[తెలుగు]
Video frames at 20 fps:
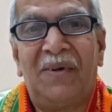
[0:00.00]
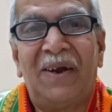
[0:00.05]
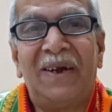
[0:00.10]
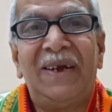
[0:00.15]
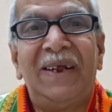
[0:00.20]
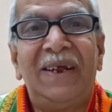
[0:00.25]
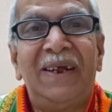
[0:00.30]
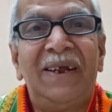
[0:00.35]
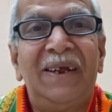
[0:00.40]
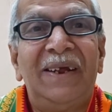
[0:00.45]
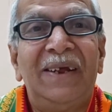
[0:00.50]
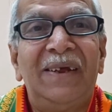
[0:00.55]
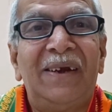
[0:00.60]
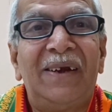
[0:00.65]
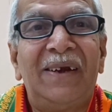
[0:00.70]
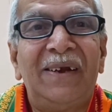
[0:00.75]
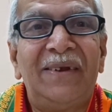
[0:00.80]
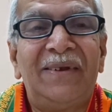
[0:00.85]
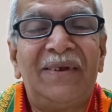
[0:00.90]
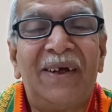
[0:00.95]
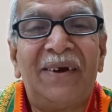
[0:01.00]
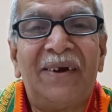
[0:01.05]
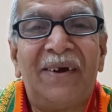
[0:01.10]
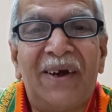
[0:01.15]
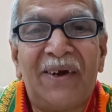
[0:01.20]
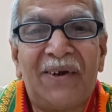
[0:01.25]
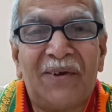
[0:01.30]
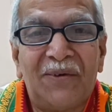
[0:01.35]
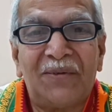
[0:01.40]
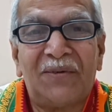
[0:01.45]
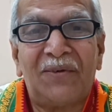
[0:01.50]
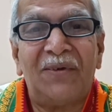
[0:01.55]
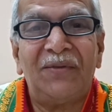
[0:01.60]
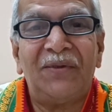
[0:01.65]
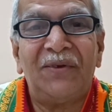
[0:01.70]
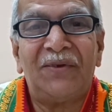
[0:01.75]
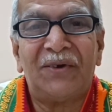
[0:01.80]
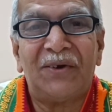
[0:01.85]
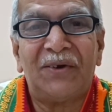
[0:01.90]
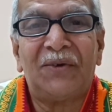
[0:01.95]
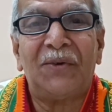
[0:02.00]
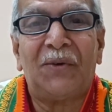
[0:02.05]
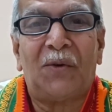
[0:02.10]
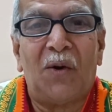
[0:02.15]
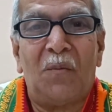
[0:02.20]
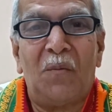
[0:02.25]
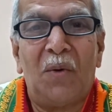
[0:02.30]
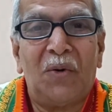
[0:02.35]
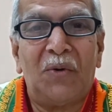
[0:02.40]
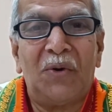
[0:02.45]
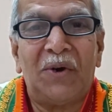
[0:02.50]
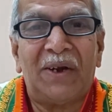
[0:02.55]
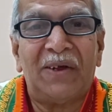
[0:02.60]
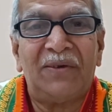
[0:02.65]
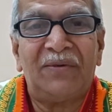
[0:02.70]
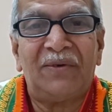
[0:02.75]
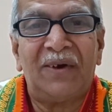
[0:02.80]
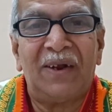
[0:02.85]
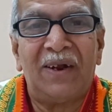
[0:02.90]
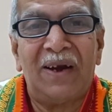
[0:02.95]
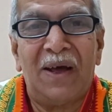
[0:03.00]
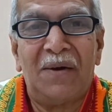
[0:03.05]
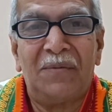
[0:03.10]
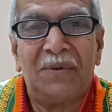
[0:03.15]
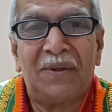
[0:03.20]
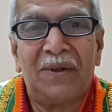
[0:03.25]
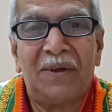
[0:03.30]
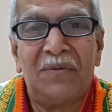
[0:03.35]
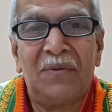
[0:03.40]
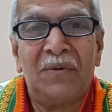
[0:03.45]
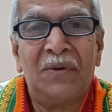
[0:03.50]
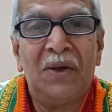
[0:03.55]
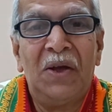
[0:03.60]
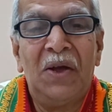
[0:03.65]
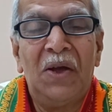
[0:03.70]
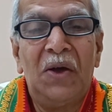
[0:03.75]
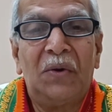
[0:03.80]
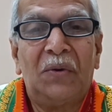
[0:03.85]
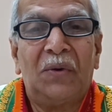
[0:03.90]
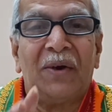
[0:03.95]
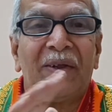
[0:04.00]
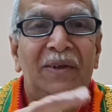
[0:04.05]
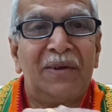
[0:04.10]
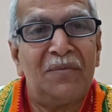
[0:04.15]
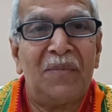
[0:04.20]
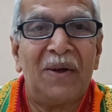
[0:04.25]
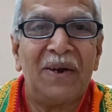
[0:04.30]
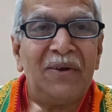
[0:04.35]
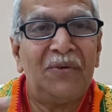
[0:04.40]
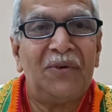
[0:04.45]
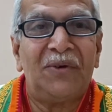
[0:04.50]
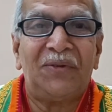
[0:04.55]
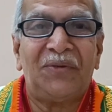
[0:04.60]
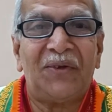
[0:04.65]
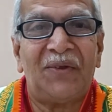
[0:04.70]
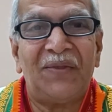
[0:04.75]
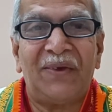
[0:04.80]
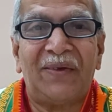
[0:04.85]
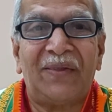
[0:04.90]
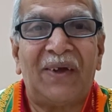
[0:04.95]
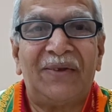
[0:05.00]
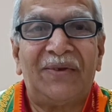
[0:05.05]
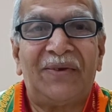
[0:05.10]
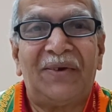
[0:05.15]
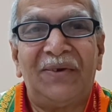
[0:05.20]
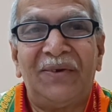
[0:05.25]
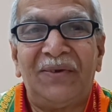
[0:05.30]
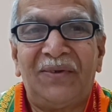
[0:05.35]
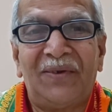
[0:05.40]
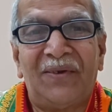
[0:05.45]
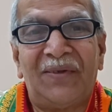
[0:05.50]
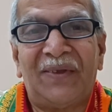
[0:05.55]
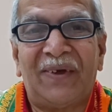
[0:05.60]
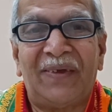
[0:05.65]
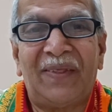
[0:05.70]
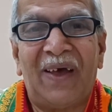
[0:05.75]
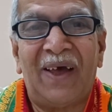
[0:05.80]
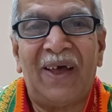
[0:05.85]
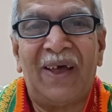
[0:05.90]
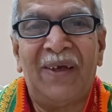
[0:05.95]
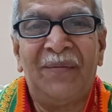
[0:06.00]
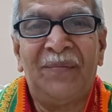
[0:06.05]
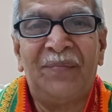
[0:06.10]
మళ్ళీ రీజనరేట్ అవుతుంది చెట్టు కొమ్మ కొట్టేసినా లేకపోతే మళ్ళీ వస్తుంది కదా చిగురుస్తుంది కదా